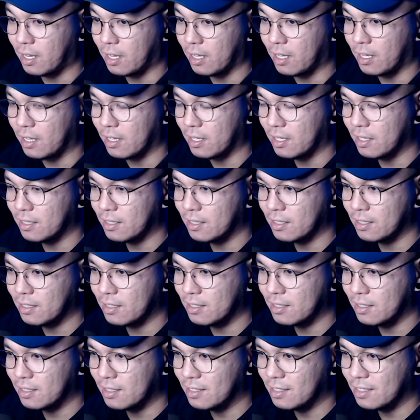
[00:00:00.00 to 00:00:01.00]
talaga.
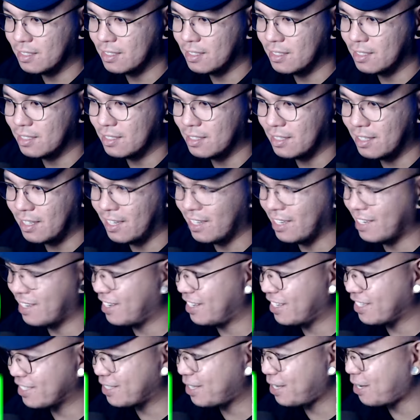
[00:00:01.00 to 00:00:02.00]

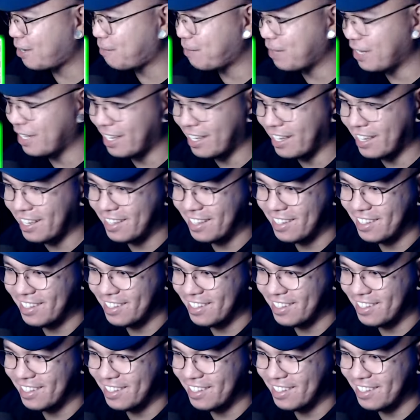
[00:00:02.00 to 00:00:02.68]
Hey, let's go, Bini!